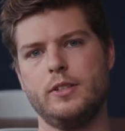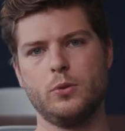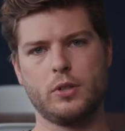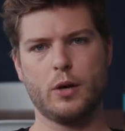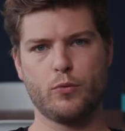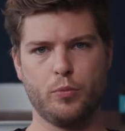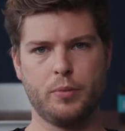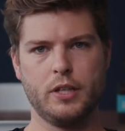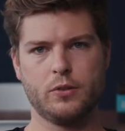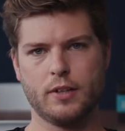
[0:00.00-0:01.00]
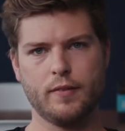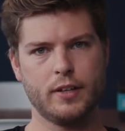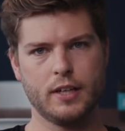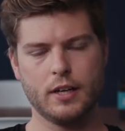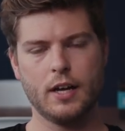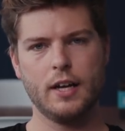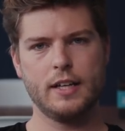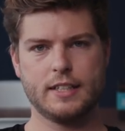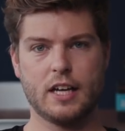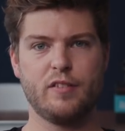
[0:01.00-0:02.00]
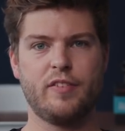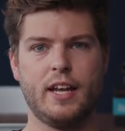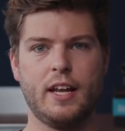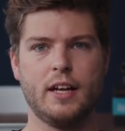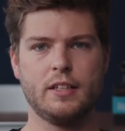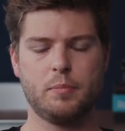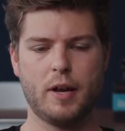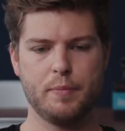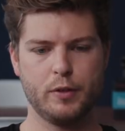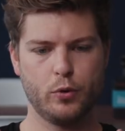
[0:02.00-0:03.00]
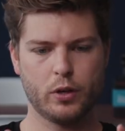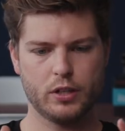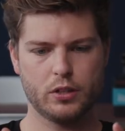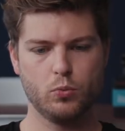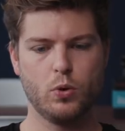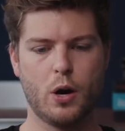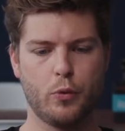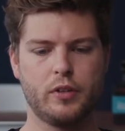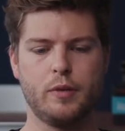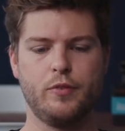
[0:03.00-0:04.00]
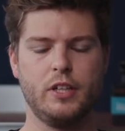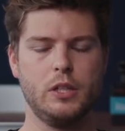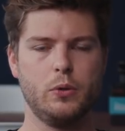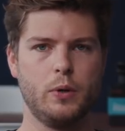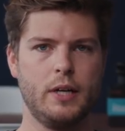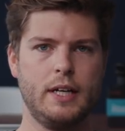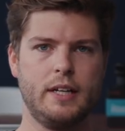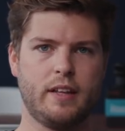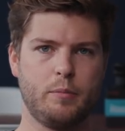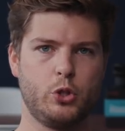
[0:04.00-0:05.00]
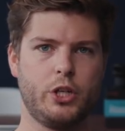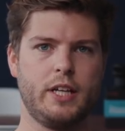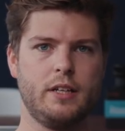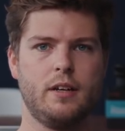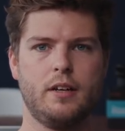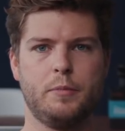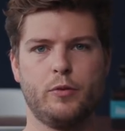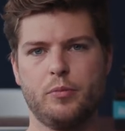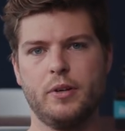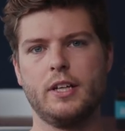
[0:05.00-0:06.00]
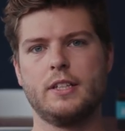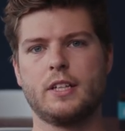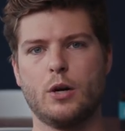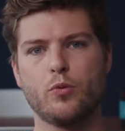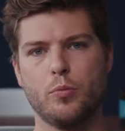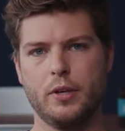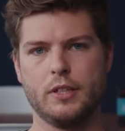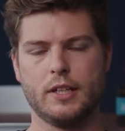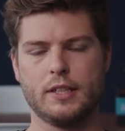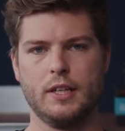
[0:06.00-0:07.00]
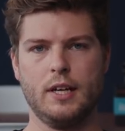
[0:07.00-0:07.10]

Video drauf kopiert und dann wieder Sachen verändert, bleiben die wirklich nur auf dem Video dann bestehen, ähm, auf dem man die jetzt drauf kopiert hat.